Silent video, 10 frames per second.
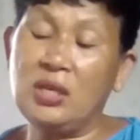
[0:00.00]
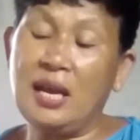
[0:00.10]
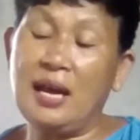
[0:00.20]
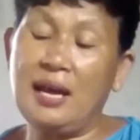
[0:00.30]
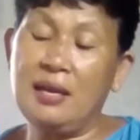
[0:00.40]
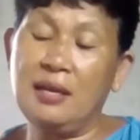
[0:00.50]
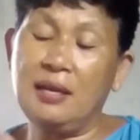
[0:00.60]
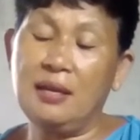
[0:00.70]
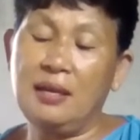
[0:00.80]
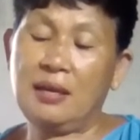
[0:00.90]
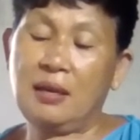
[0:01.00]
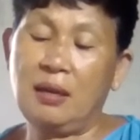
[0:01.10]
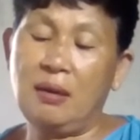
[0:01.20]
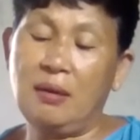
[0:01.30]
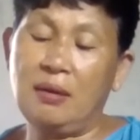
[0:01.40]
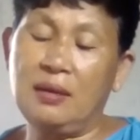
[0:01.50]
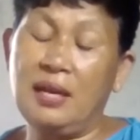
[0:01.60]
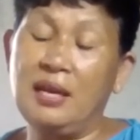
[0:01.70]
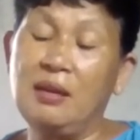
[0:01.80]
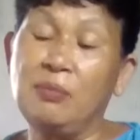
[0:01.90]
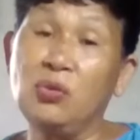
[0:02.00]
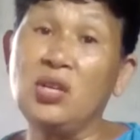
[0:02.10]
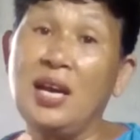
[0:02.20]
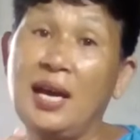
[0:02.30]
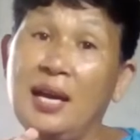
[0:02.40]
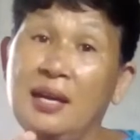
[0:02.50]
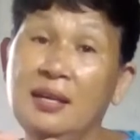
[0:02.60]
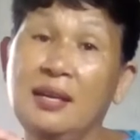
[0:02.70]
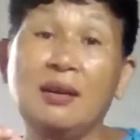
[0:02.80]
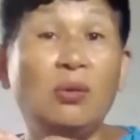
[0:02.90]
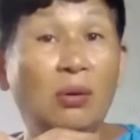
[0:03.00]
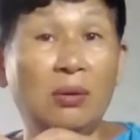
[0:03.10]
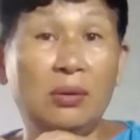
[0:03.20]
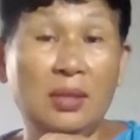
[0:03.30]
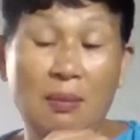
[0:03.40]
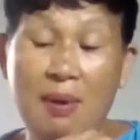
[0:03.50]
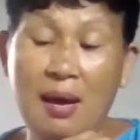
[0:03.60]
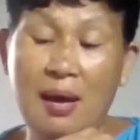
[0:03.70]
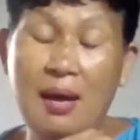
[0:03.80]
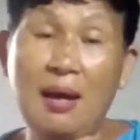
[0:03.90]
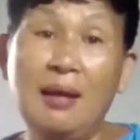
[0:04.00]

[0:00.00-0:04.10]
Uh, ah, gagain mo siya. O, oh, di ba? Ah, kaya,